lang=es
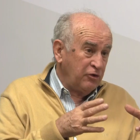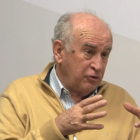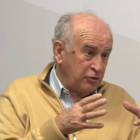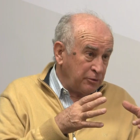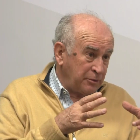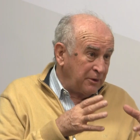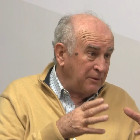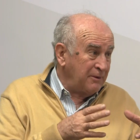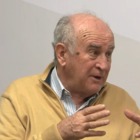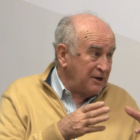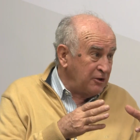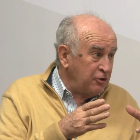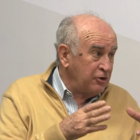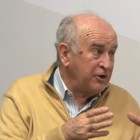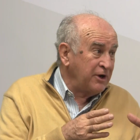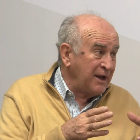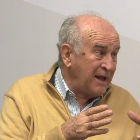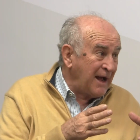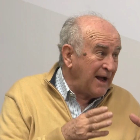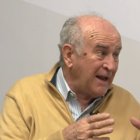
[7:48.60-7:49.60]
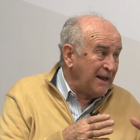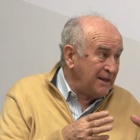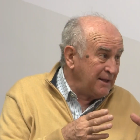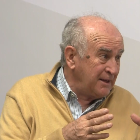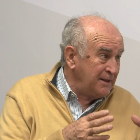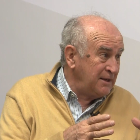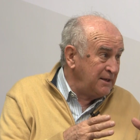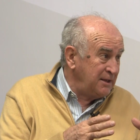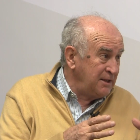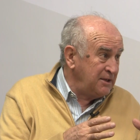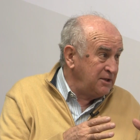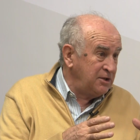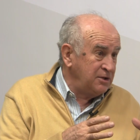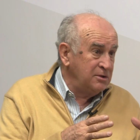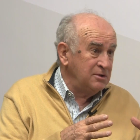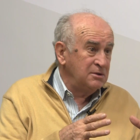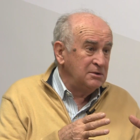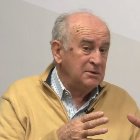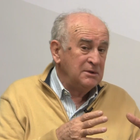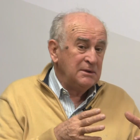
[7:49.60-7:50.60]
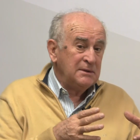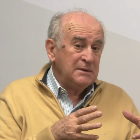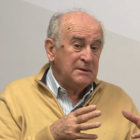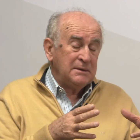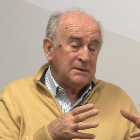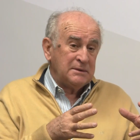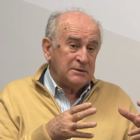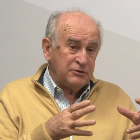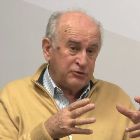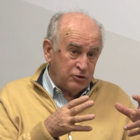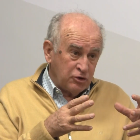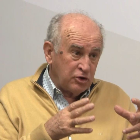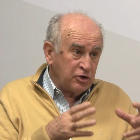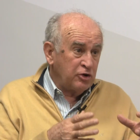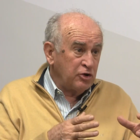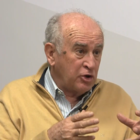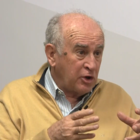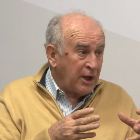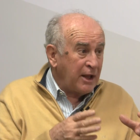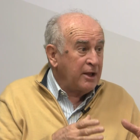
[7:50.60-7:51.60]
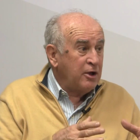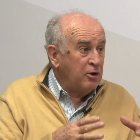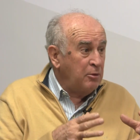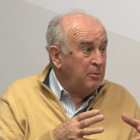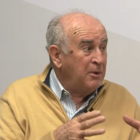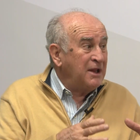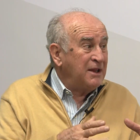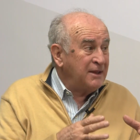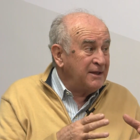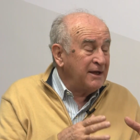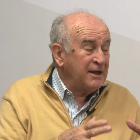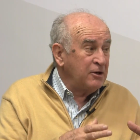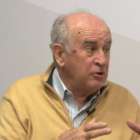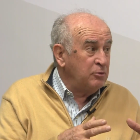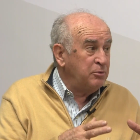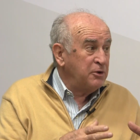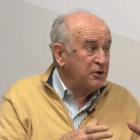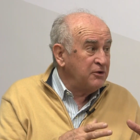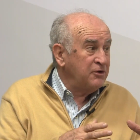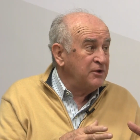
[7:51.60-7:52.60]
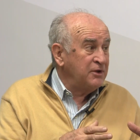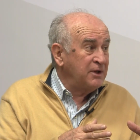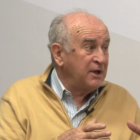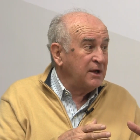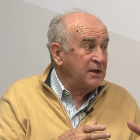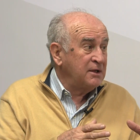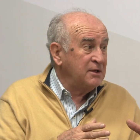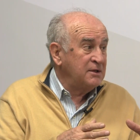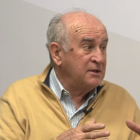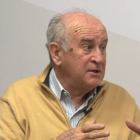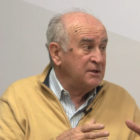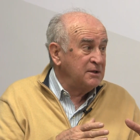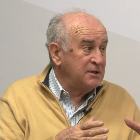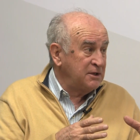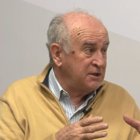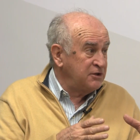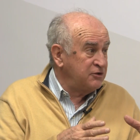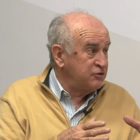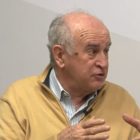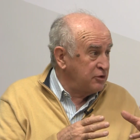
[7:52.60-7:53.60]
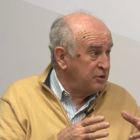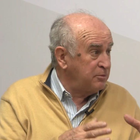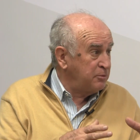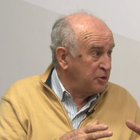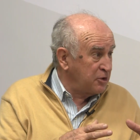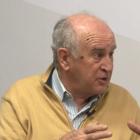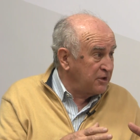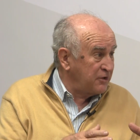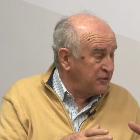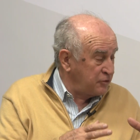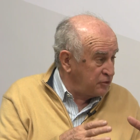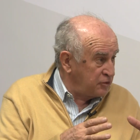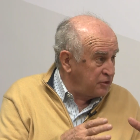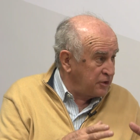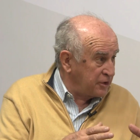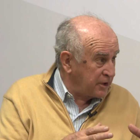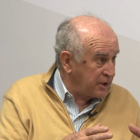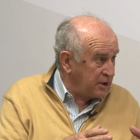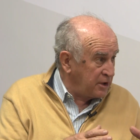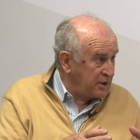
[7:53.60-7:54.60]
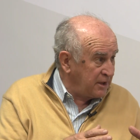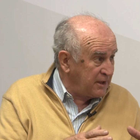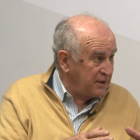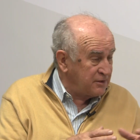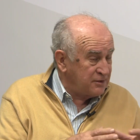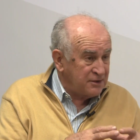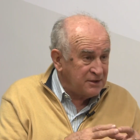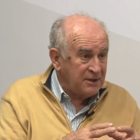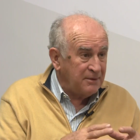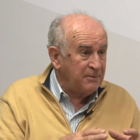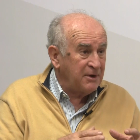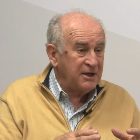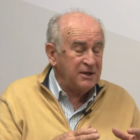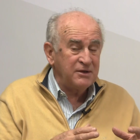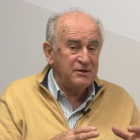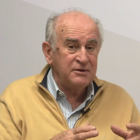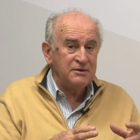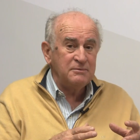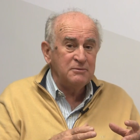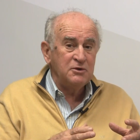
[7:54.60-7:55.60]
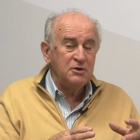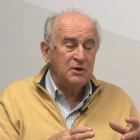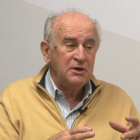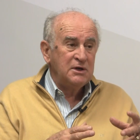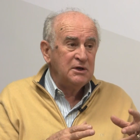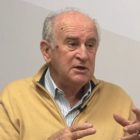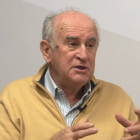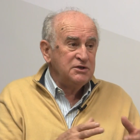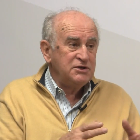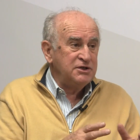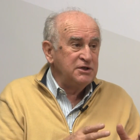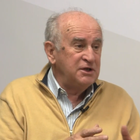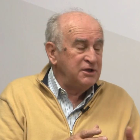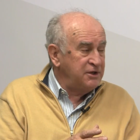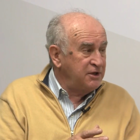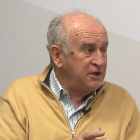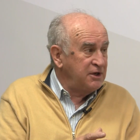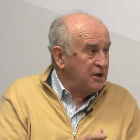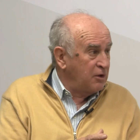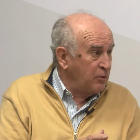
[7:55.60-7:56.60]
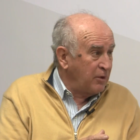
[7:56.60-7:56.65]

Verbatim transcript: sobre el valor real del litio. Yo creo que hay que aumentar los porcentajes de derechos de exportación y regalías, están bajísimos. Chile tiene el